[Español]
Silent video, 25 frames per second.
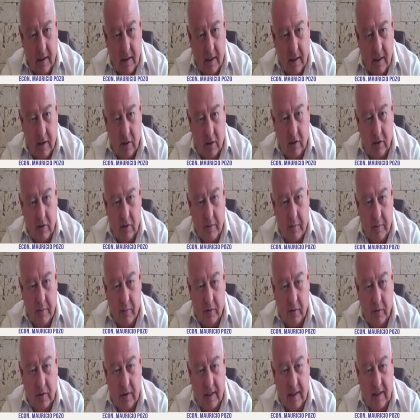Entonces, lo
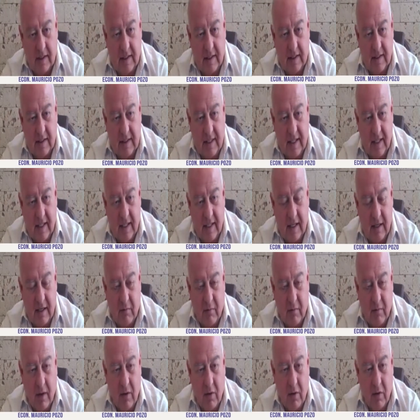importante es que el
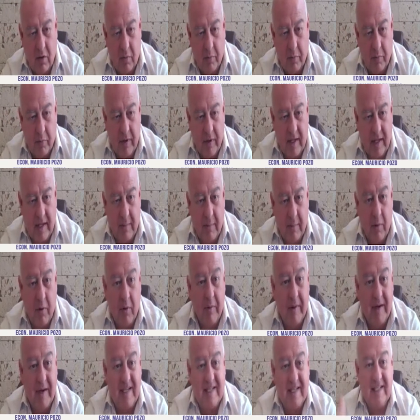Ecuador pueda
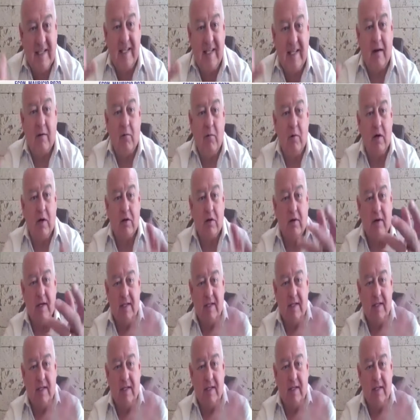moverse de acuerdo a
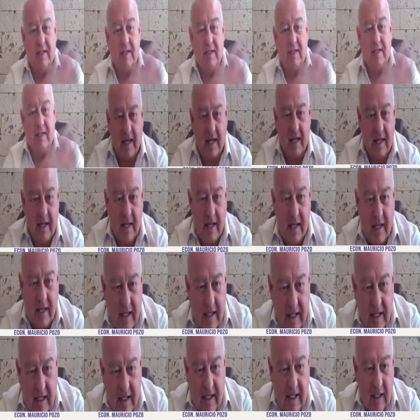esa realidad
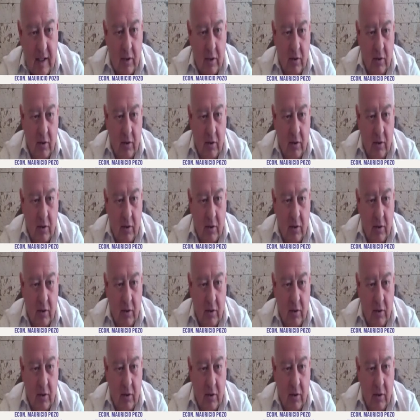y